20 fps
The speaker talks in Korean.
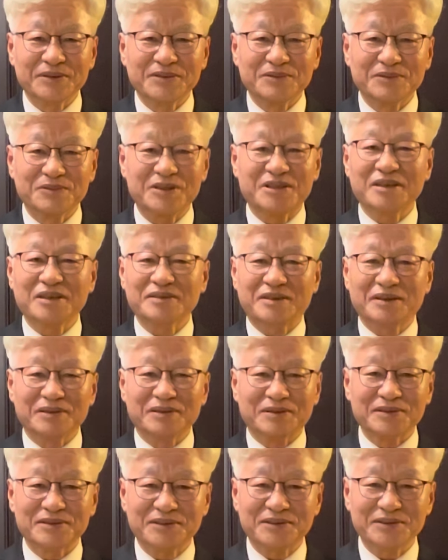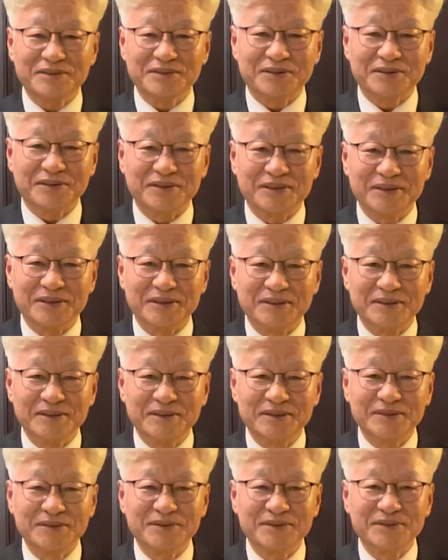우리 센터 어르신들이
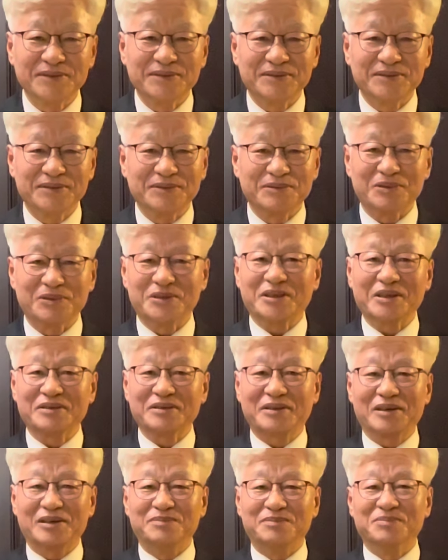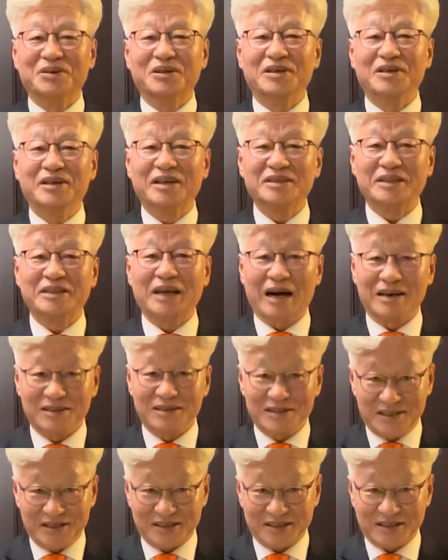우리 센터를 멀리 하지
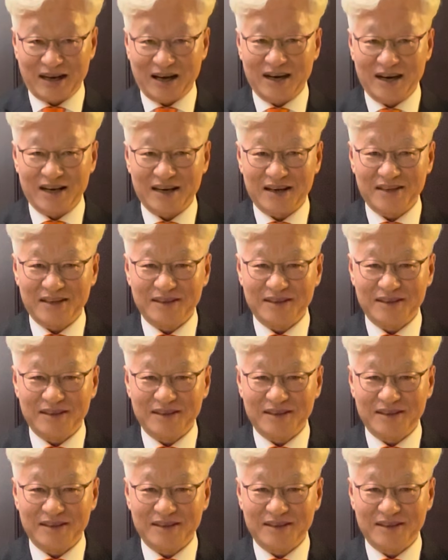않으실까.